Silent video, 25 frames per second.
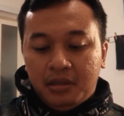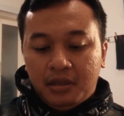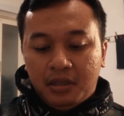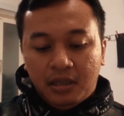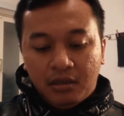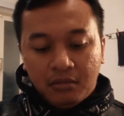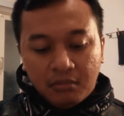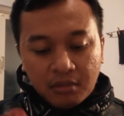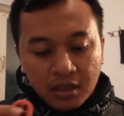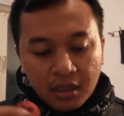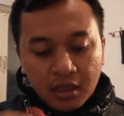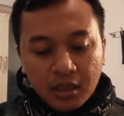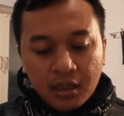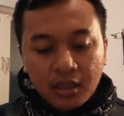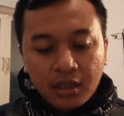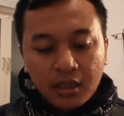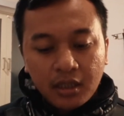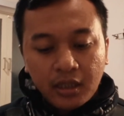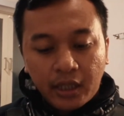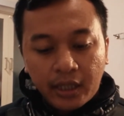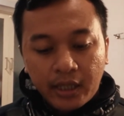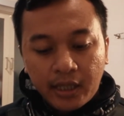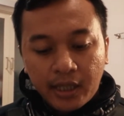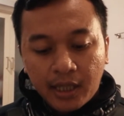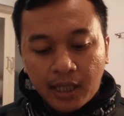kayak begini
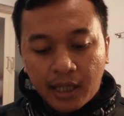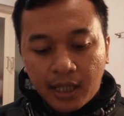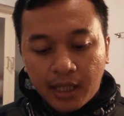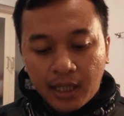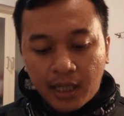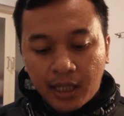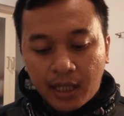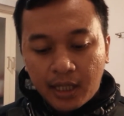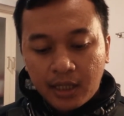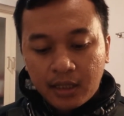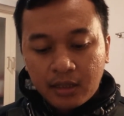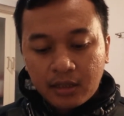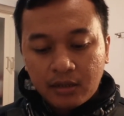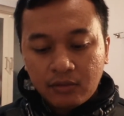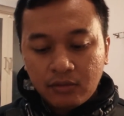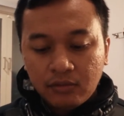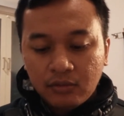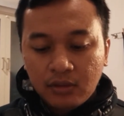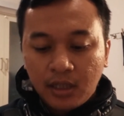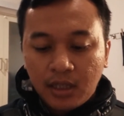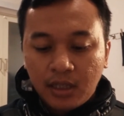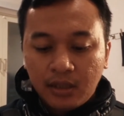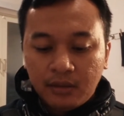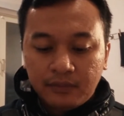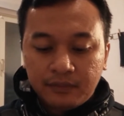ada yang aneh-anehnya
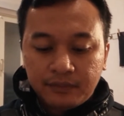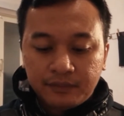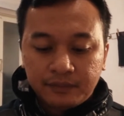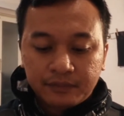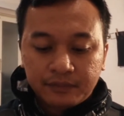juga